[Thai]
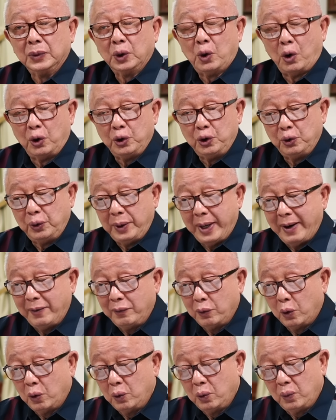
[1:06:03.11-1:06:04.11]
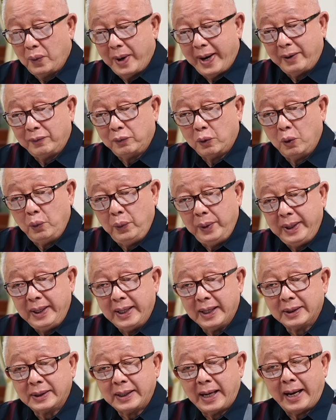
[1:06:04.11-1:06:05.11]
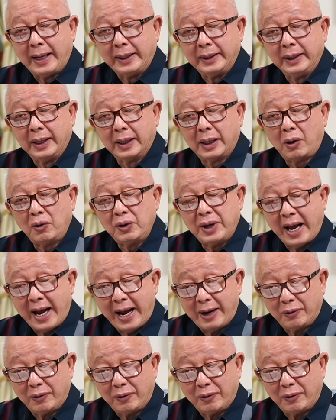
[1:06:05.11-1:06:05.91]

คนอยู่แวดวงวิทยาศาสตร์เนี่ยเขาด่า